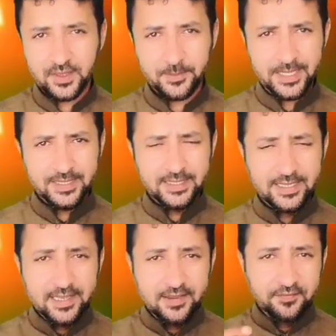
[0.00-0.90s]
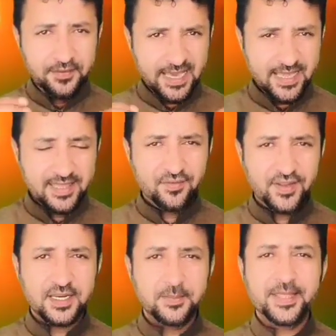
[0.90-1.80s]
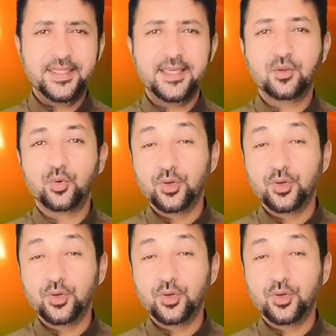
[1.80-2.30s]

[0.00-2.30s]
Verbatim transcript: طبعا في هذه الفترة بالذات